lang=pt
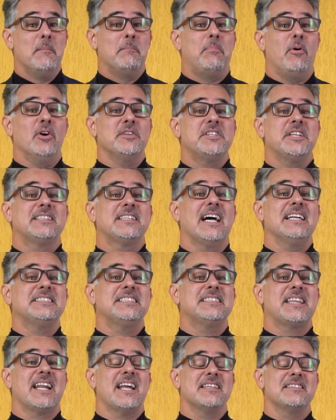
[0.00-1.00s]
pode estar tá
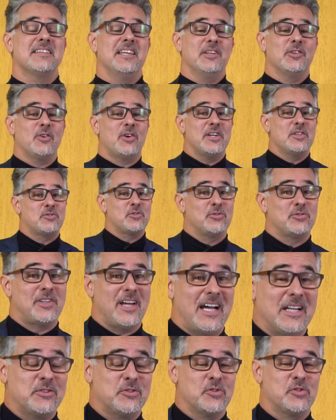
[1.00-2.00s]
te trazendo
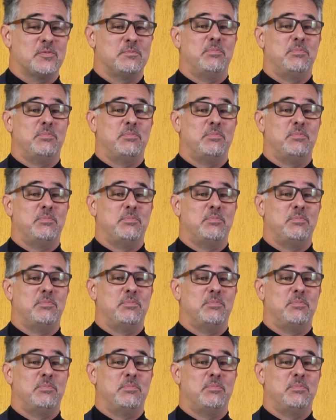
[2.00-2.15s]
resultados